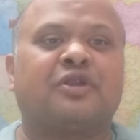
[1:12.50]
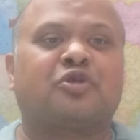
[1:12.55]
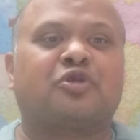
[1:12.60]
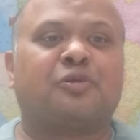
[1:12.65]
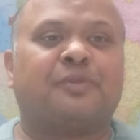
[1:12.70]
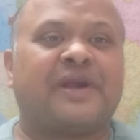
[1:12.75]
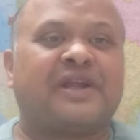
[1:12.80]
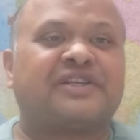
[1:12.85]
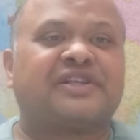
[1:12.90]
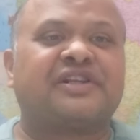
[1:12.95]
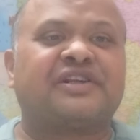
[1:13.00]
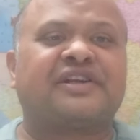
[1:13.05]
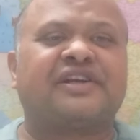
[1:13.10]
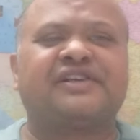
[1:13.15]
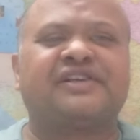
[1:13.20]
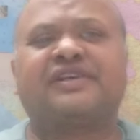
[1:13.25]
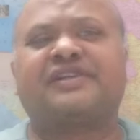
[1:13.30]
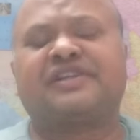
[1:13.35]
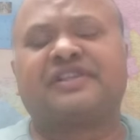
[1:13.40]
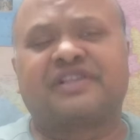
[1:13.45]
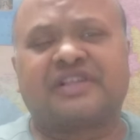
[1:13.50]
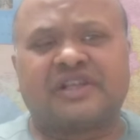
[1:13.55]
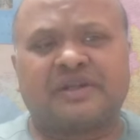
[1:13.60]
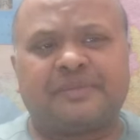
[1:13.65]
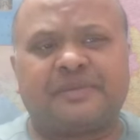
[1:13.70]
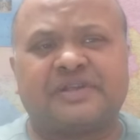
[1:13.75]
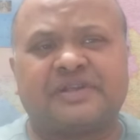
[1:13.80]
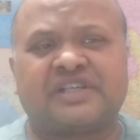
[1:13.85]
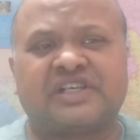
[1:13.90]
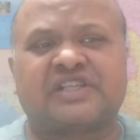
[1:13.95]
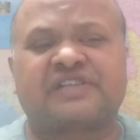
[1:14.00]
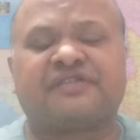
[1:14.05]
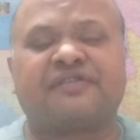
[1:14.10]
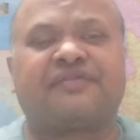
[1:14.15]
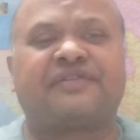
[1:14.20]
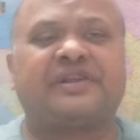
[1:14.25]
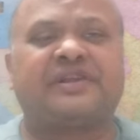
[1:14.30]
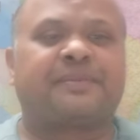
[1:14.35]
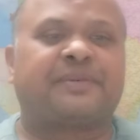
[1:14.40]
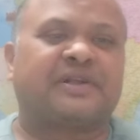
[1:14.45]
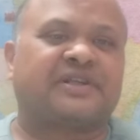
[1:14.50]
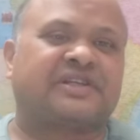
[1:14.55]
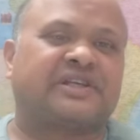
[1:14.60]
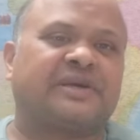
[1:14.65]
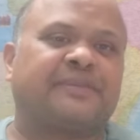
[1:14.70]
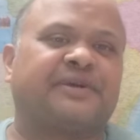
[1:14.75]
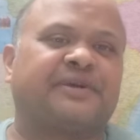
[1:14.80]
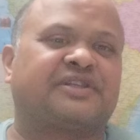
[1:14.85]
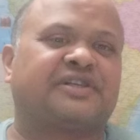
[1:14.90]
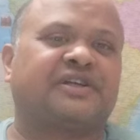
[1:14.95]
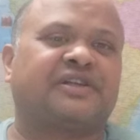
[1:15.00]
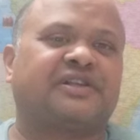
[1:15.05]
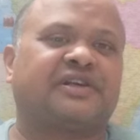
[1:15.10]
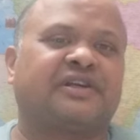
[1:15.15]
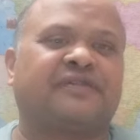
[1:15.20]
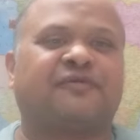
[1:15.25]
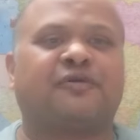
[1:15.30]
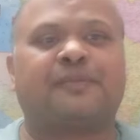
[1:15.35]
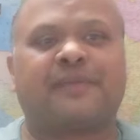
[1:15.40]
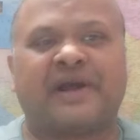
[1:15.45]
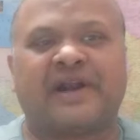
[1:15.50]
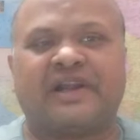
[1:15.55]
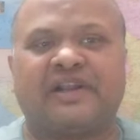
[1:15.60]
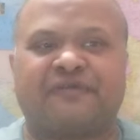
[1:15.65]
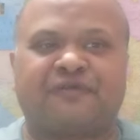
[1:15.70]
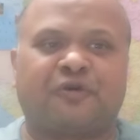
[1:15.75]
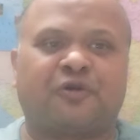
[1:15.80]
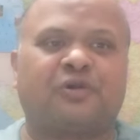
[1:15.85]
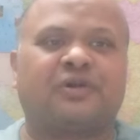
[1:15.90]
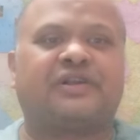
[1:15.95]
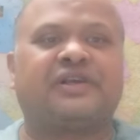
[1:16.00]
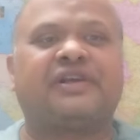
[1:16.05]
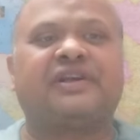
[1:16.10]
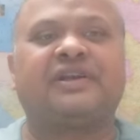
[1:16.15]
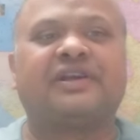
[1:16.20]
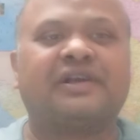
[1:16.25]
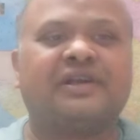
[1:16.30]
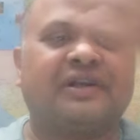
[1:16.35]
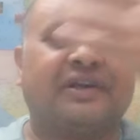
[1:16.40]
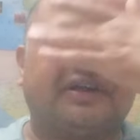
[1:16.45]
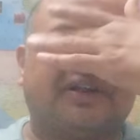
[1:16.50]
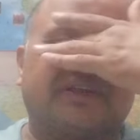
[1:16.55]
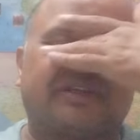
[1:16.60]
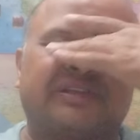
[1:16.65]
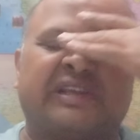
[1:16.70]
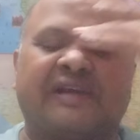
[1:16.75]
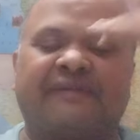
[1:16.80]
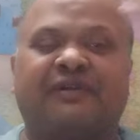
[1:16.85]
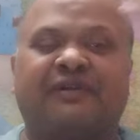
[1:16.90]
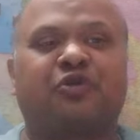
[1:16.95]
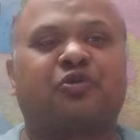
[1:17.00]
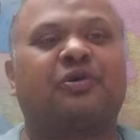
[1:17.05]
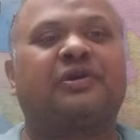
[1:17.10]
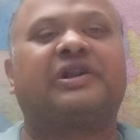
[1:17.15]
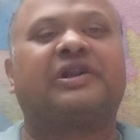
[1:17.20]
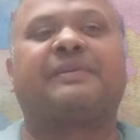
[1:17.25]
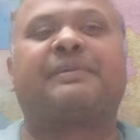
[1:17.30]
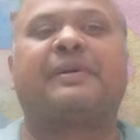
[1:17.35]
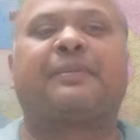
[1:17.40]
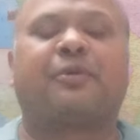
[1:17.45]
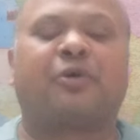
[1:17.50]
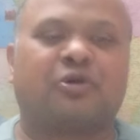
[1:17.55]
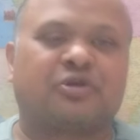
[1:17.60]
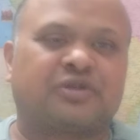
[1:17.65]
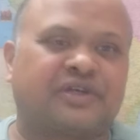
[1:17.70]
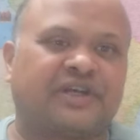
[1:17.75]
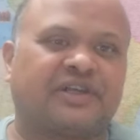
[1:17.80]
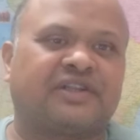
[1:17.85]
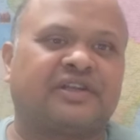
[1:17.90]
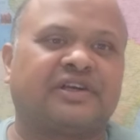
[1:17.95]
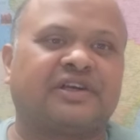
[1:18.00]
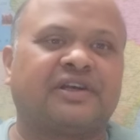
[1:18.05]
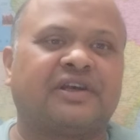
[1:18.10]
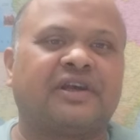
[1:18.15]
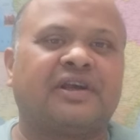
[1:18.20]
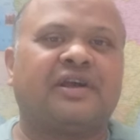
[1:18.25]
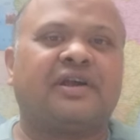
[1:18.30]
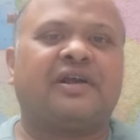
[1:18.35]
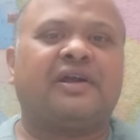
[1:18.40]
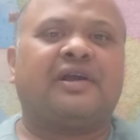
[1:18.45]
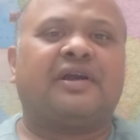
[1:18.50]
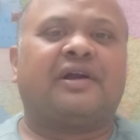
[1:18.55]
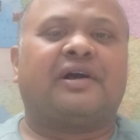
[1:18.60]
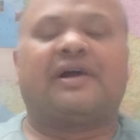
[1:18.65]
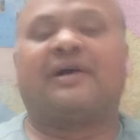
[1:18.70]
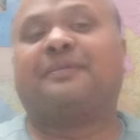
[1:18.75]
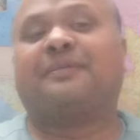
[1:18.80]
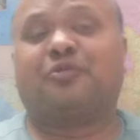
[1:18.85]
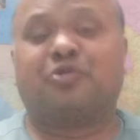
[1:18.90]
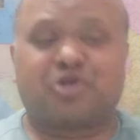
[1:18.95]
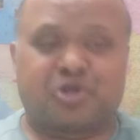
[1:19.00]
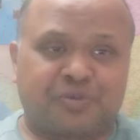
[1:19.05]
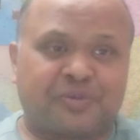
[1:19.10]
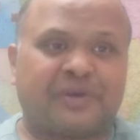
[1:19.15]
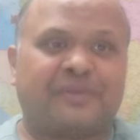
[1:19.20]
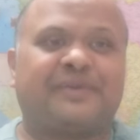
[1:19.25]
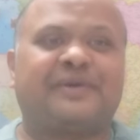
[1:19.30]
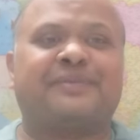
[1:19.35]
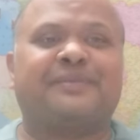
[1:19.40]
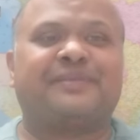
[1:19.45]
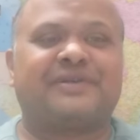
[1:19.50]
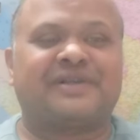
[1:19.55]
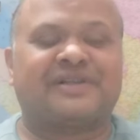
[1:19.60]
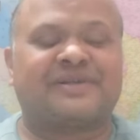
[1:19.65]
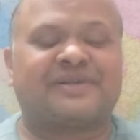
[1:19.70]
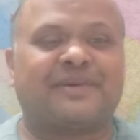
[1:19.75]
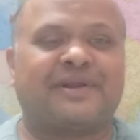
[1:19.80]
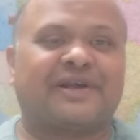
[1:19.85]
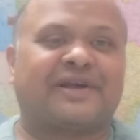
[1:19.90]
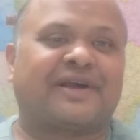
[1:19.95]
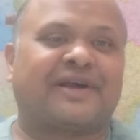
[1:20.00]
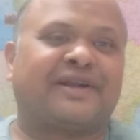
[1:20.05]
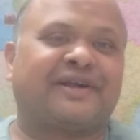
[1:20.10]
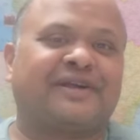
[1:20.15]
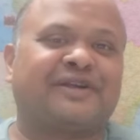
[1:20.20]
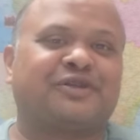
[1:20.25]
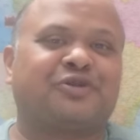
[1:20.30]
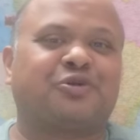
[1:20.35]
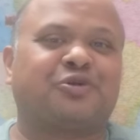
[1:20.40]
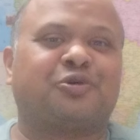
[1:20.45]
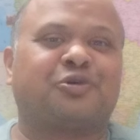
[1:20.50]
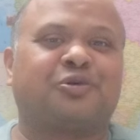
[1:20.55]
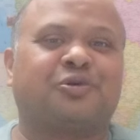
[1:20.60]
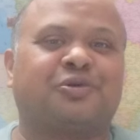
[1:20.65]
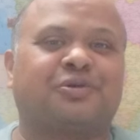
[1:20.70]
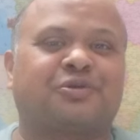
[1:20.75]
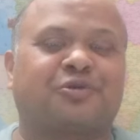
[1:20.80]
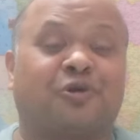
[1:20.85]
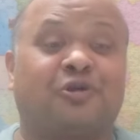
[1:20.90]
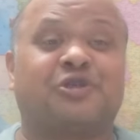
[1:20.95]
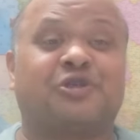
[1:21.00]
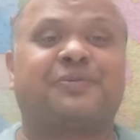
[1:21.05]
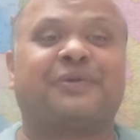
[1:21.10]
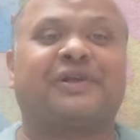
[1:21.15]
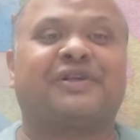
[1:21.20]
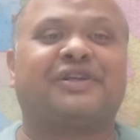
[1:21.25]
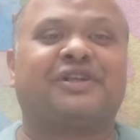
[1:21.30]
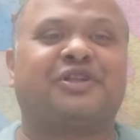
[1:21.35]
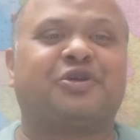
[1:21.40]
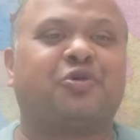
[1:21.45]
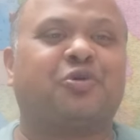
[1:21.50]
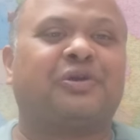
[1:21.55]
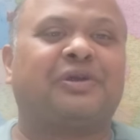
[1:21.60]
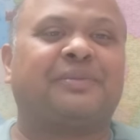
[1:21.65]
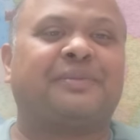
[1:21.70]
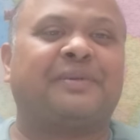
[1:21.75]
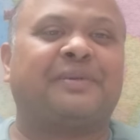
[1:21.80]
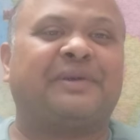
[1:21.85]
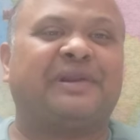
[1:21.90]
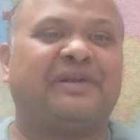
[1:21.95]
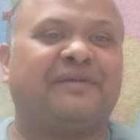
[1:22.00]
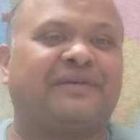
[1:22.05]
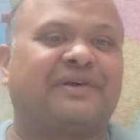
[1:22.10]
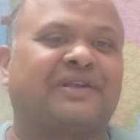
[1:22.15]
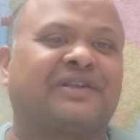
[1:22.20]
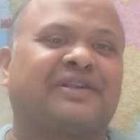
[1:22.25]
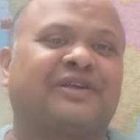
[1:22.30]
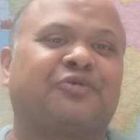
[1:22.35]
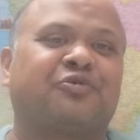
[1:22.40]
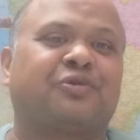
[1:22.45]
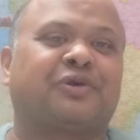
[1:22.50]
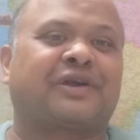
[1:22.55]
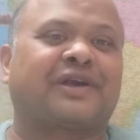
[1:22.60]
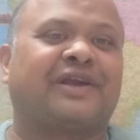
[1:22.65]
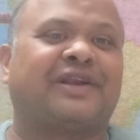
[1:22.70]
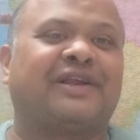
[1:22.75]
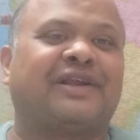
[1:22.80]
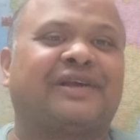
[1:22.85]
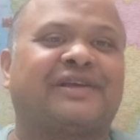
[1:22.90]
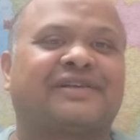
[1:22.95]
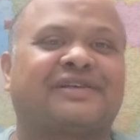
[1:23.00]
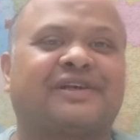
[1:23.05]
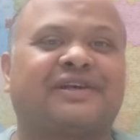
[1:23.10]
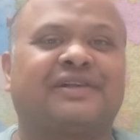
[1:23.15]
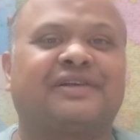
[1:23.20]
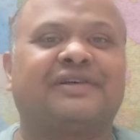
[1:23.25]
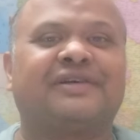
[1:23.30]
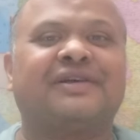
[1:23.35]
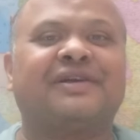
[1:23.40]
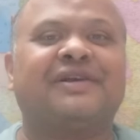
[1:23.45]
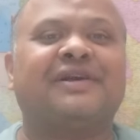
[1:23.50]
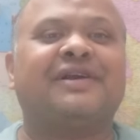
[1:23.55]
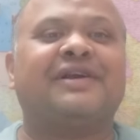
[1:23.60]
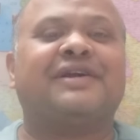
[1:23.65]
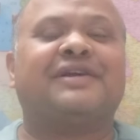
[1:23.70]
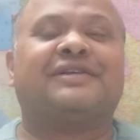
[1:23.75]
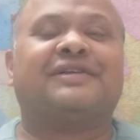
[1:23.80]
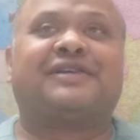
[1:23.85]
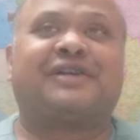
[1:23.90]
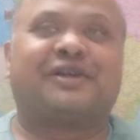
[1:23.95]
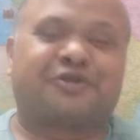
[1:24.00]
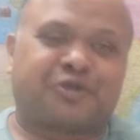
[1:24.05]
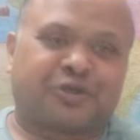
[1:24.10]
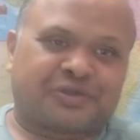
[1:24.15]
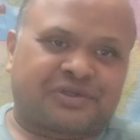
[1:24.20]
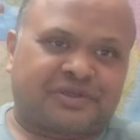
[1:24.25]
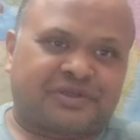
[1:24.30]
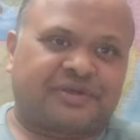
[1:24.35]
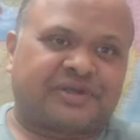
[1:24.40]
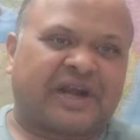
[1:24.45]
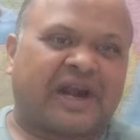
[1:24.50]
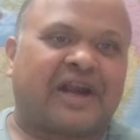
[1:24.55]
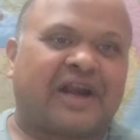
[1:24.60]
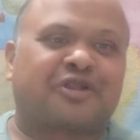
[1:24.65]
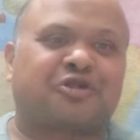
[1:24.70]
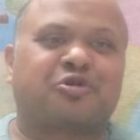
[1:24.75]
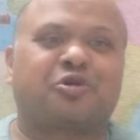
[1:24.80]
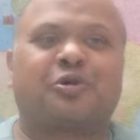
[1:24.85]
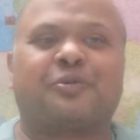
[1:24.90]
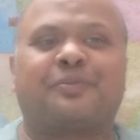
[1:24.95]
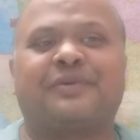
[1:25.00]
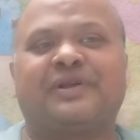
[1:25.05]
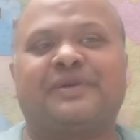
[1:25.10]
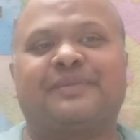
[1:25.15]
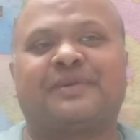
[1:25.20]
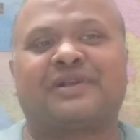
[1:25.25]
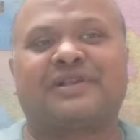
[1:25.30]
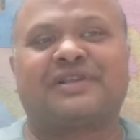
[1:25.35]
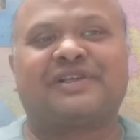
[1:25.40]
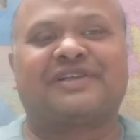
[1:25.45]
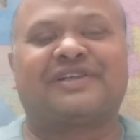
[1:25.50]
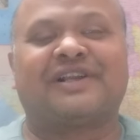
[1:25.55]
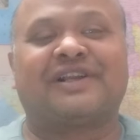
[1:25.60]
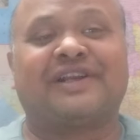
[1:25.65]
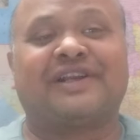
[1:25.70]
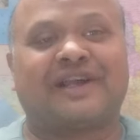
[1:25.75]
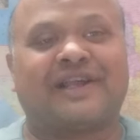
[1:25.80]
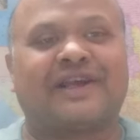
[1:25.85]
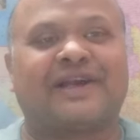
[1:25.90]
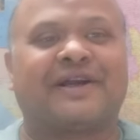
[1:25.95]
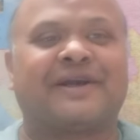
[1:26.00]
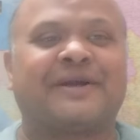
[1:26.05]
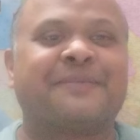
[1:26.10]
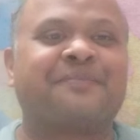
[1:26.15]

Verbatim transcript: तो इमेजिन कीजिए जितने भी सिक्स फिफ्टी प्लस के बच्चे थे वो बाई डिफ़ॉल्ट ही ट्वेंटी पर पहुंच गए थे अब उसमें भी जैसे मैंने कहा ना कि जो कॉन्स्परेसी थ्योरी में बिलीव करते हैं उनको कहना है कि सर 660 तो अपनी मर्ज़ी से ले आया